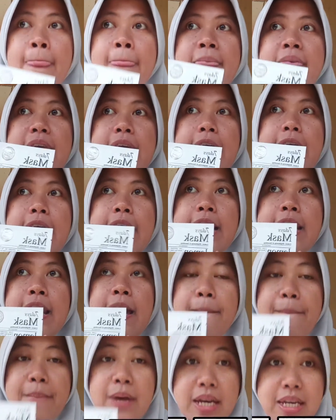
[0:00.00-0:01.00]
yang
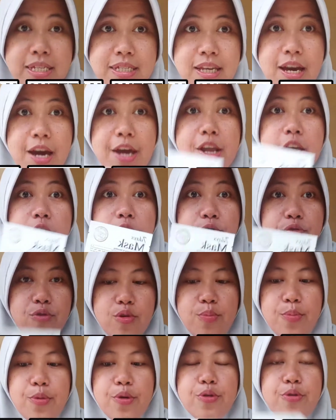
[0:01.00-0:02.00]
namanya
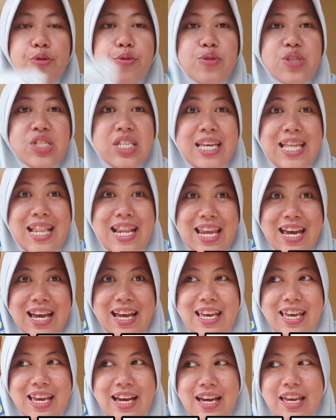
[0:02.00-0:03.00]
review produk
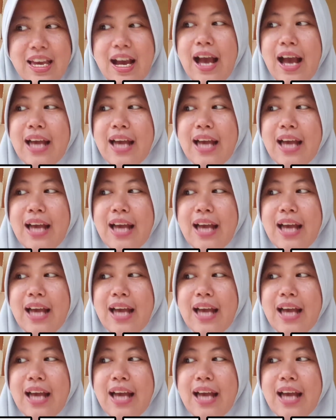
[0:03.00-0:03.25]
Cina ya yang